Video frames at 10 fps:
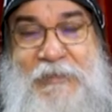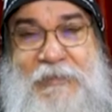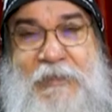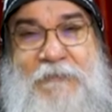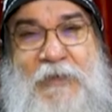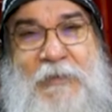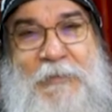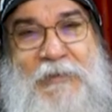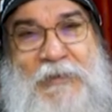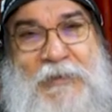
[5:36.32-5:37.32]
ده في
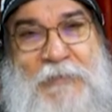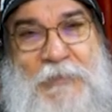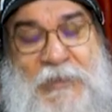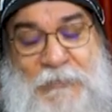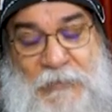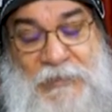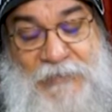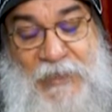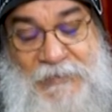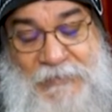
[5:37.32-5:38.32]
اخبار الايام الاول
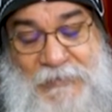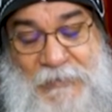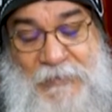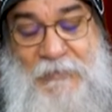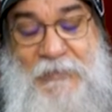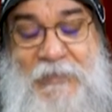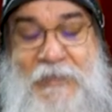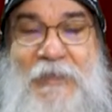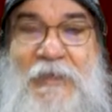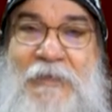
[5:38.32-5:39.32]
اصحاح 6
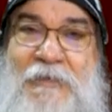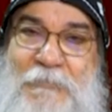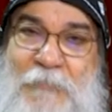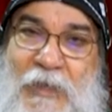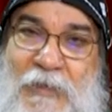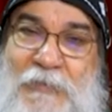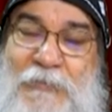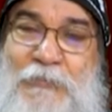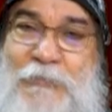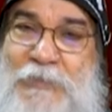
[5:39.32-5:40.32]
ايه 4
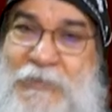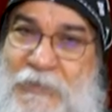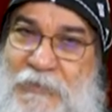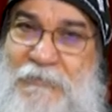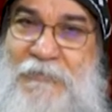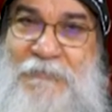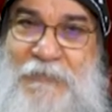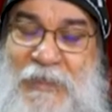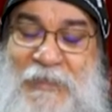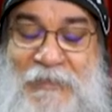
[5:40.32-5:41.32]
ومتكرر
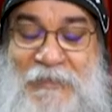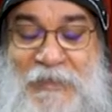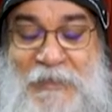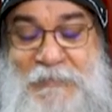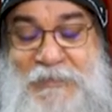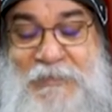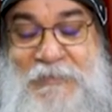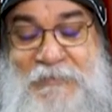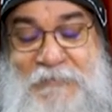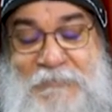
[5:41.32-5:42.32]
في ايه 50